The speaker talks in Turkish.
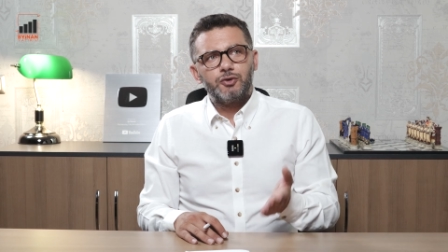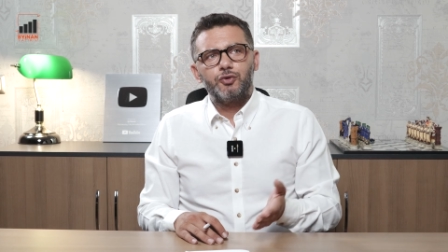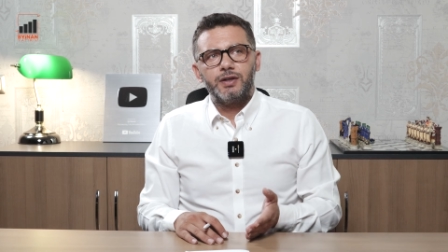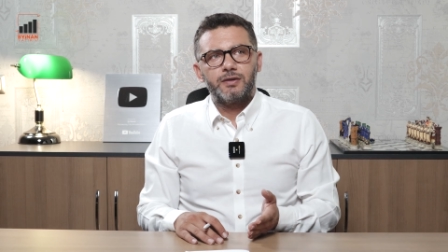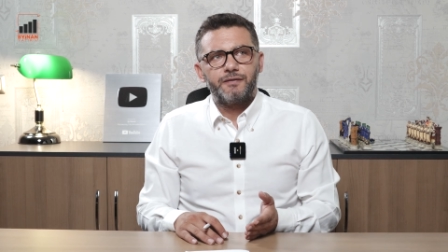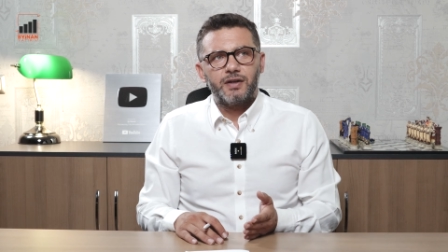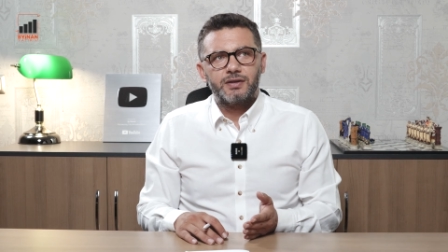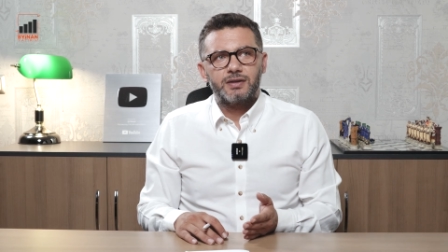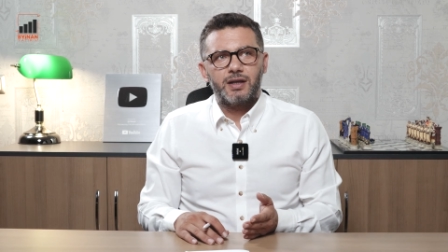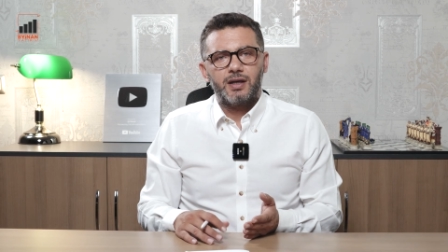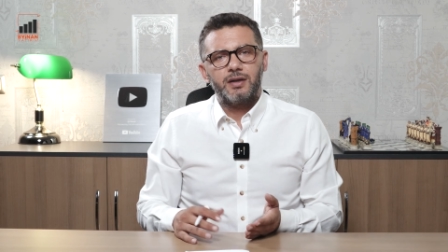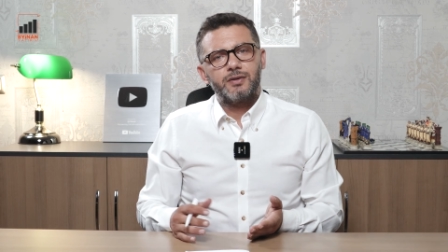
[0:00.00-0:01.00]
Bitcoin'in fiyatı
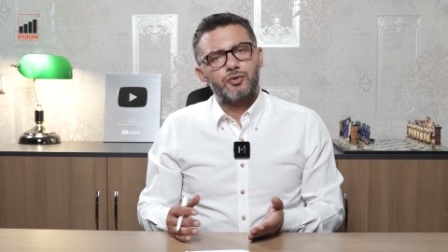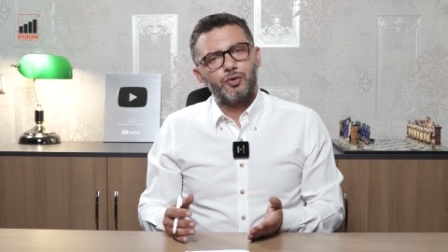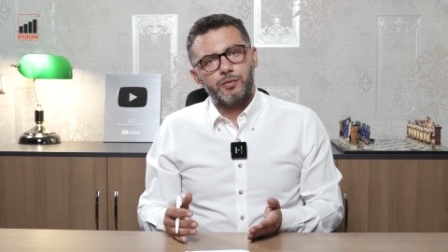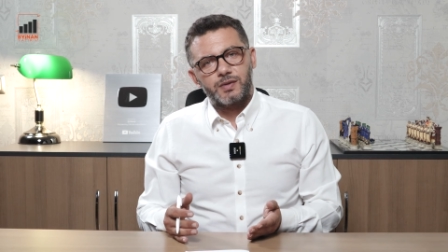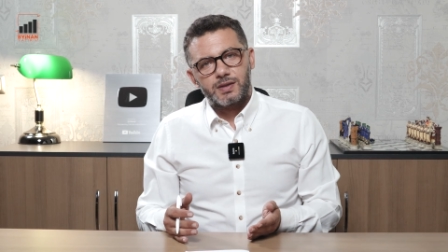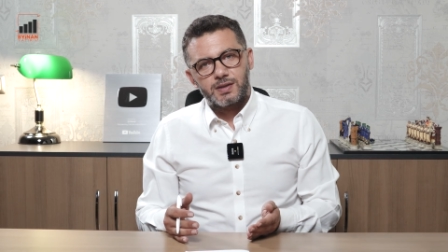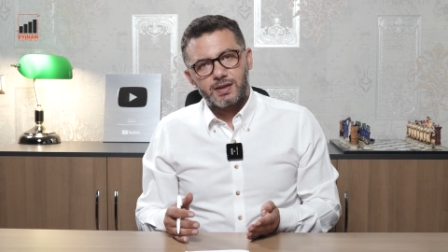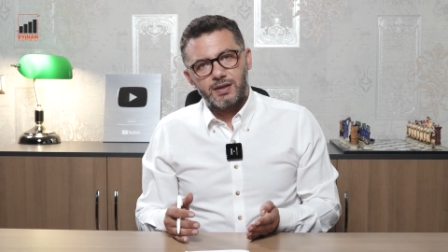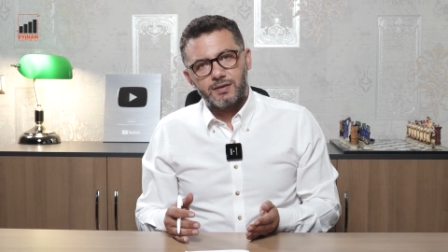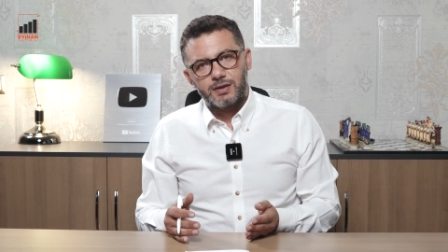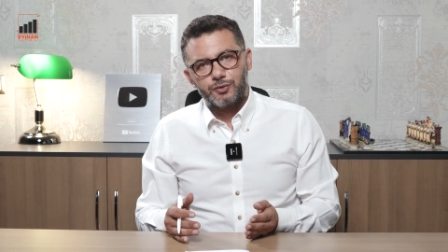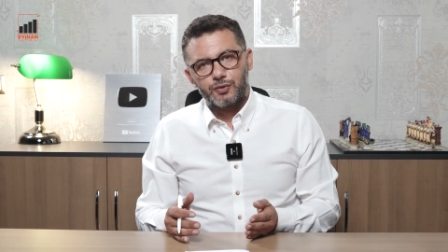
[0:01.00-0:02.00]
da yanlış olmasın
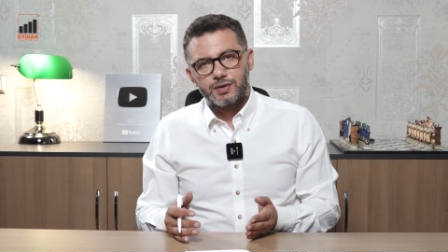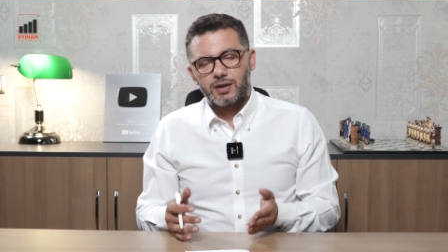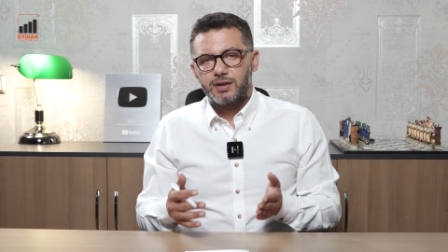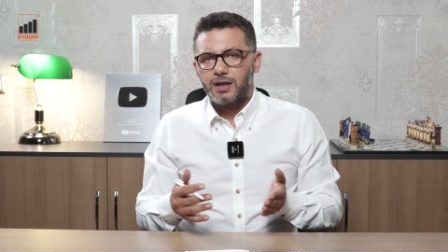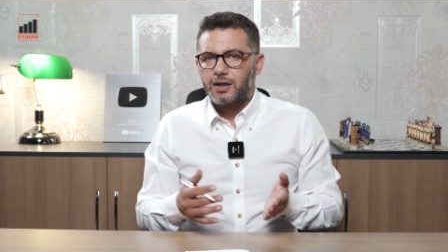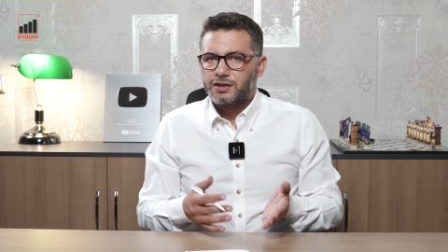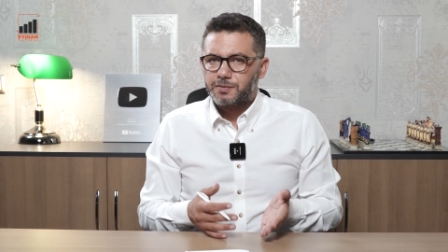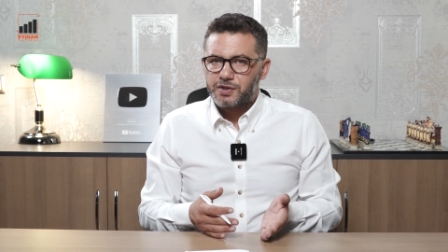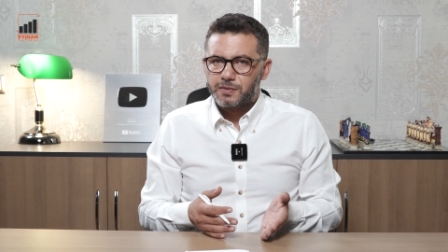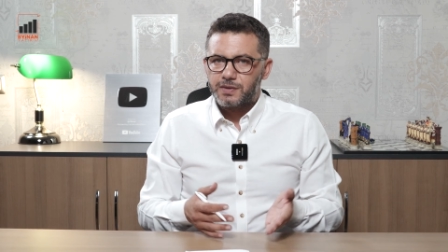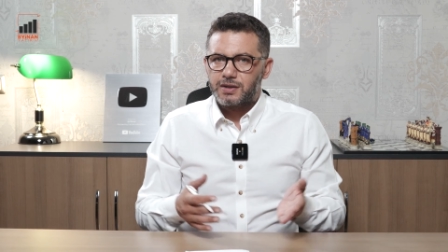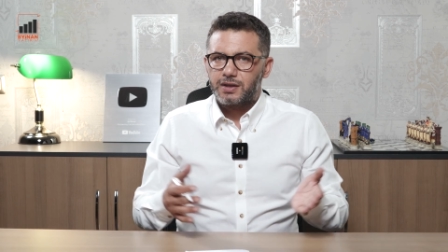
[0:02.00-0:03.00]
sevgili dostlar. Ya
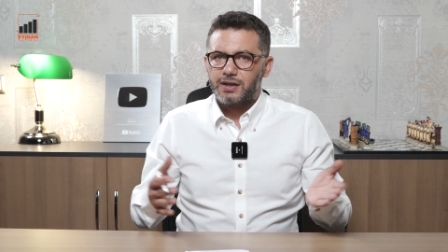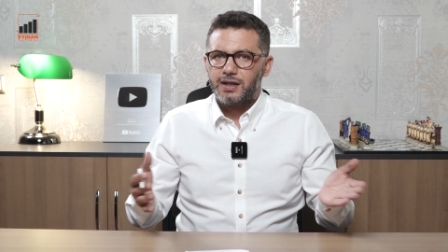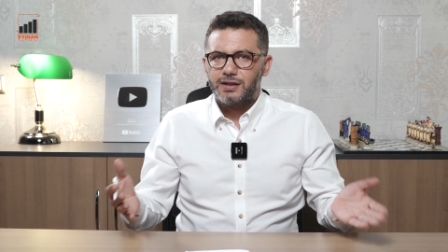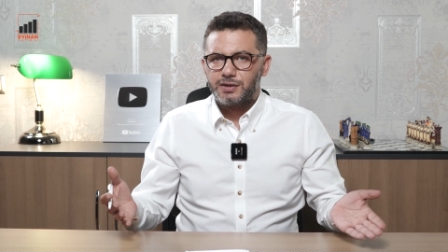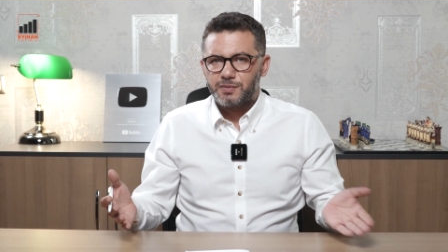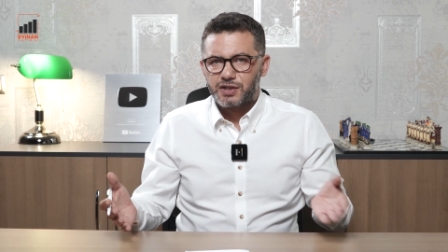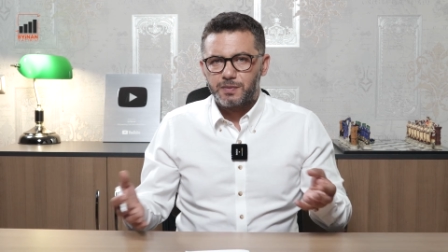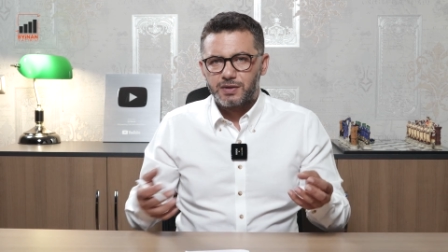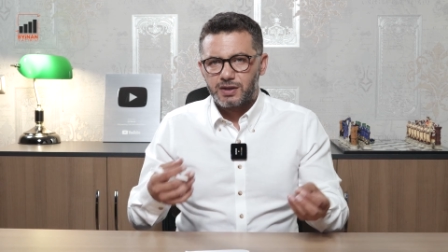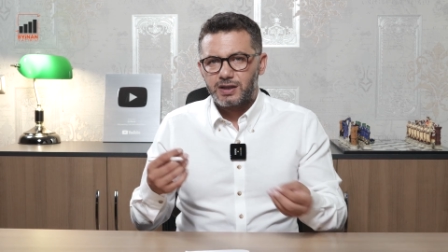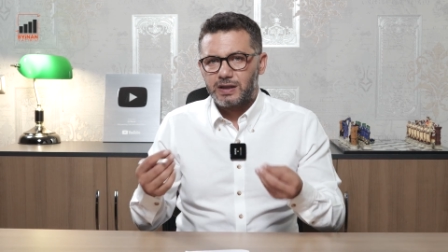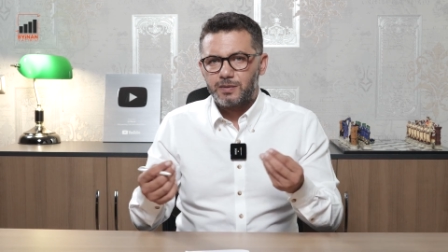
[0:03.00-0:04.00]
60 bin lira ya 70
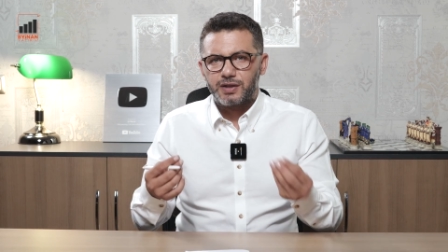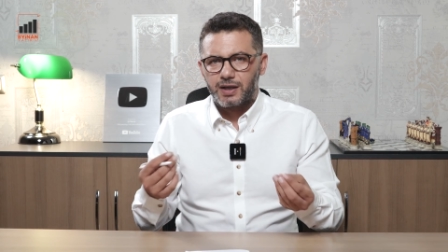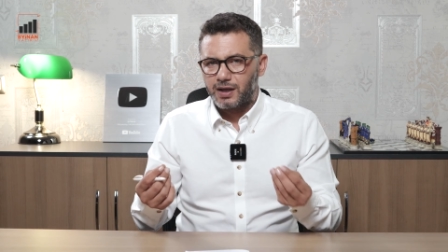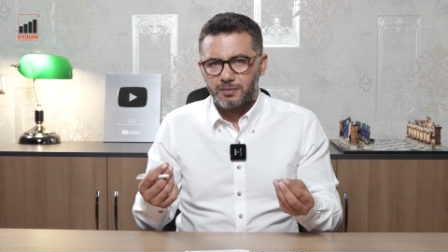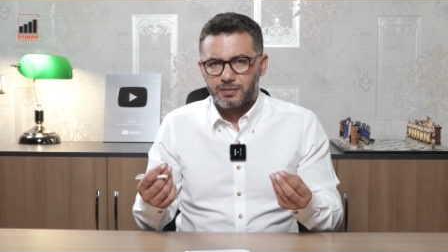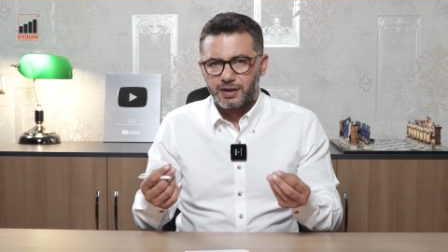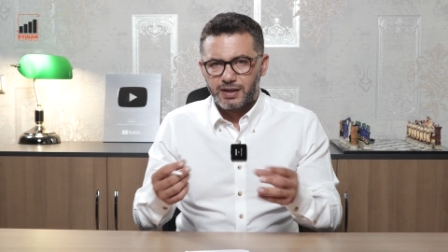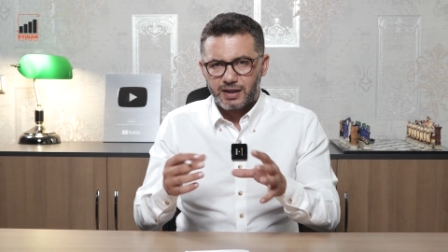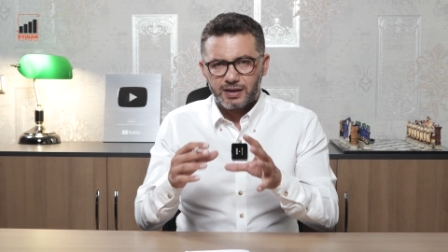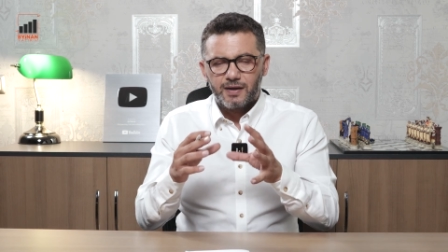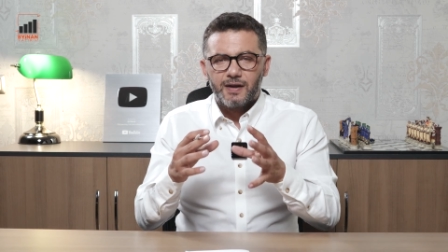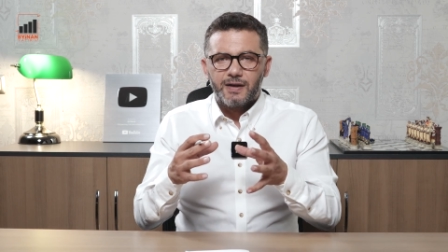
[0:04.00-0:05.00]
bin lira gibi rakamlar.
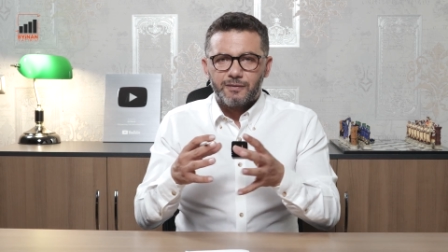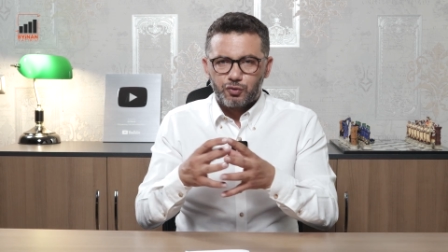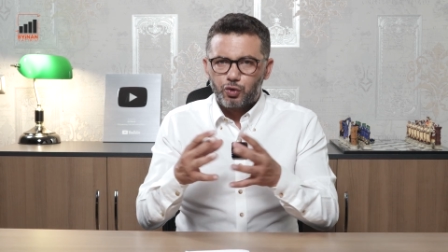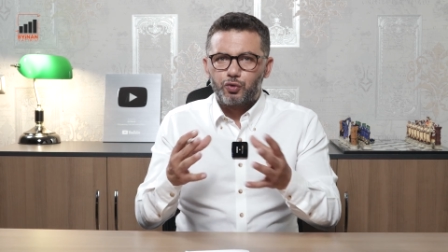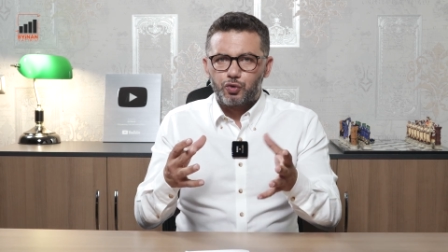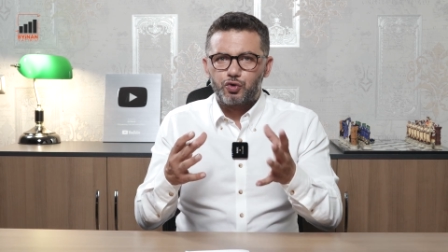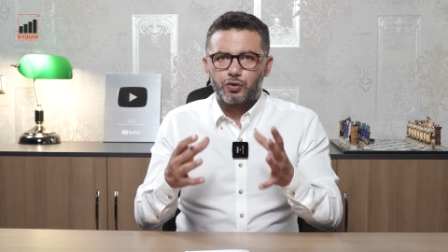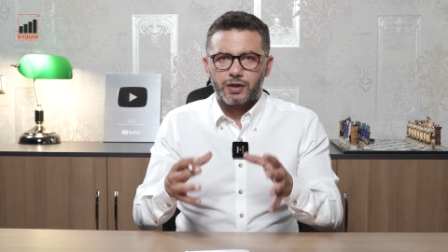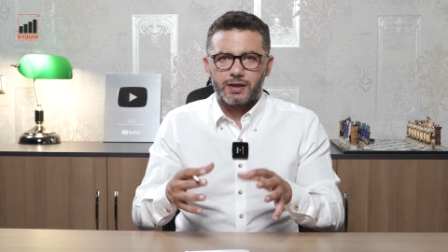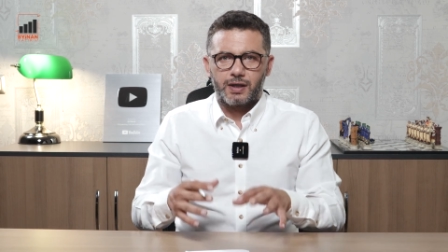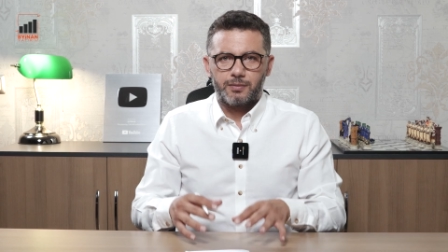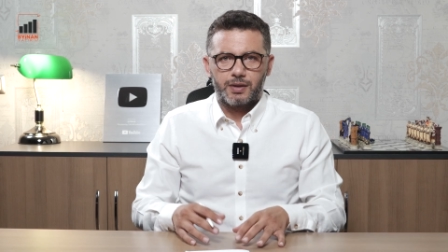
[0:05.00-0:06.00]
Yani çok küçük
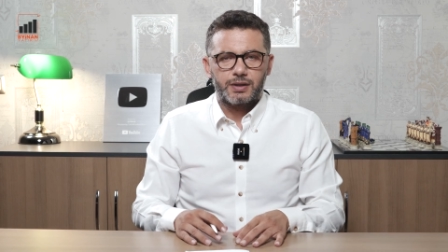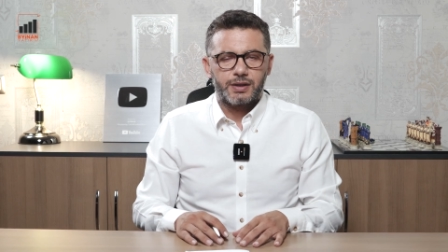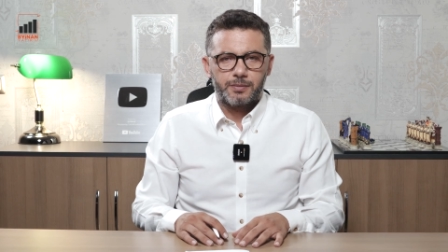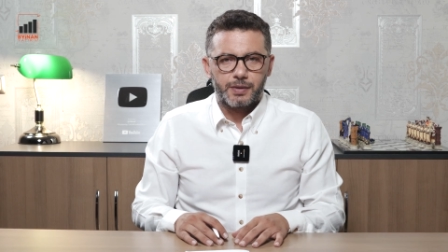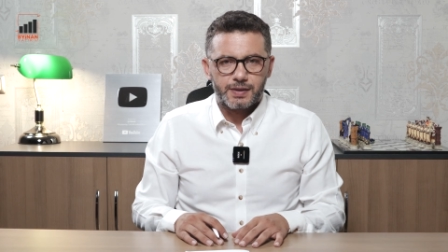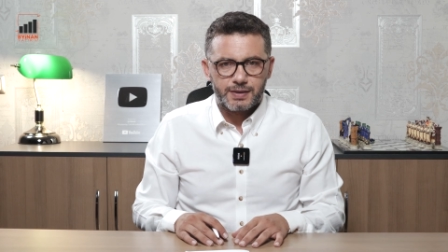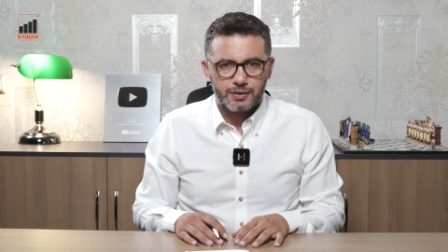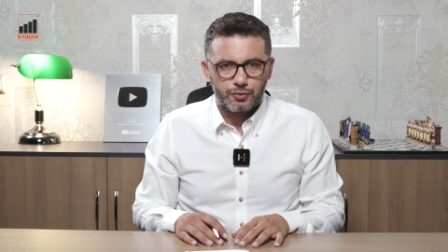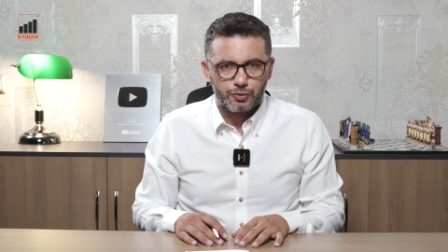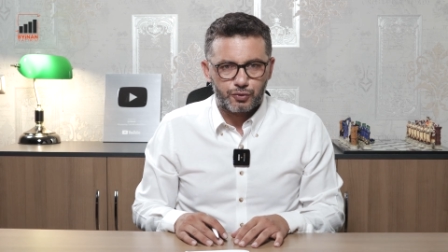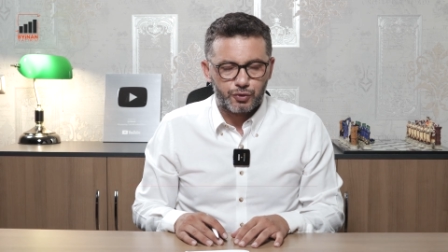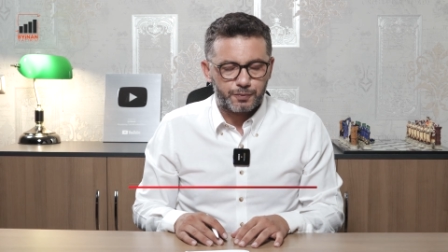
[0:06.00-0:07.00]
rakamlardan
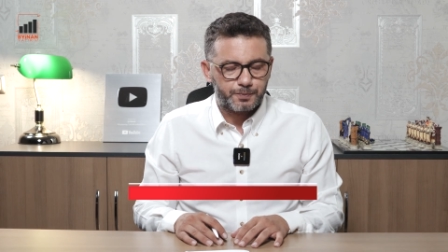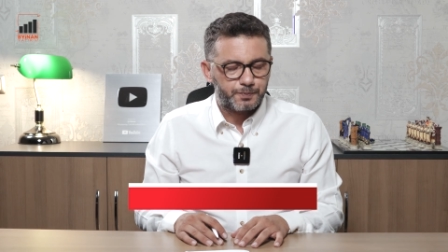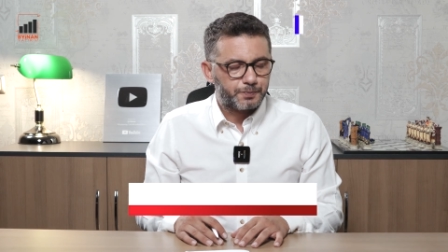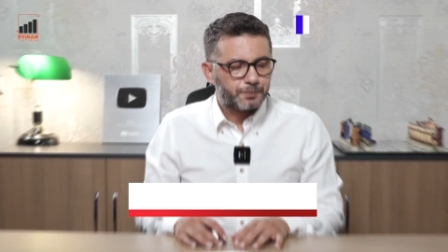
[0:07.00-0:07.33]
bahsediyoruz.